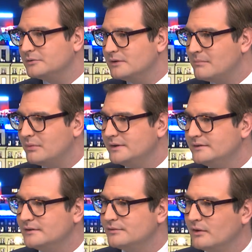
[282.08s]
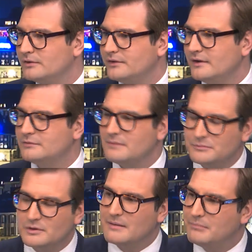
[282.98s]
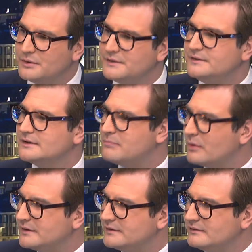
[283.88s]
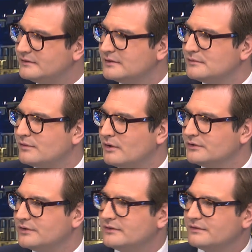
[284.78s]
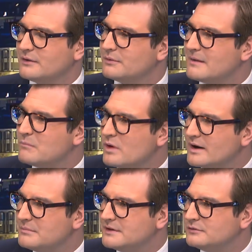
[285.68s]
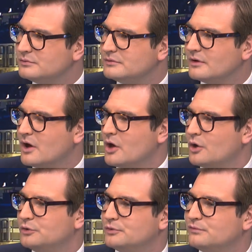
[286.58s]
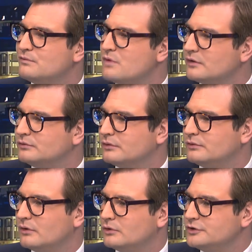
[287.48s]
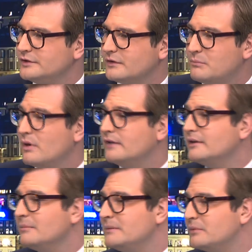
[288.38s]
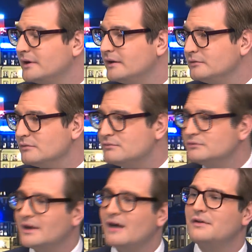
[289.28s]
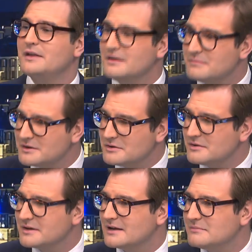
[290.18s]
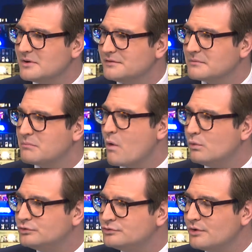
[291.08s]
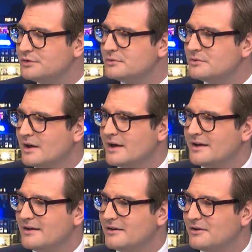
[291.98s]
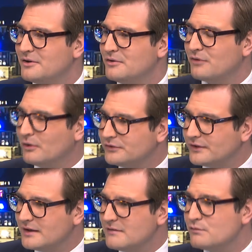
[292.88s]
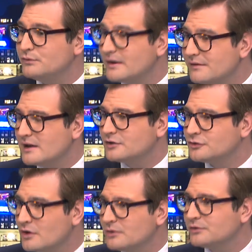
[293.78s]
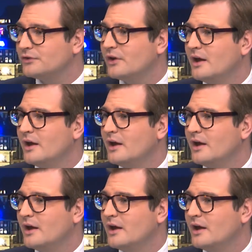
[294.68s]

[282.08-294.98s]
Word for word: de la politique française, même de la politique politicienne française. C'est vrai qu'on a moins l'habitude de vous voir sur ce registre, pour la simple et bonne raison que vous travaillez maintenant également avec beaucoup de journaux français. Vous avez la chance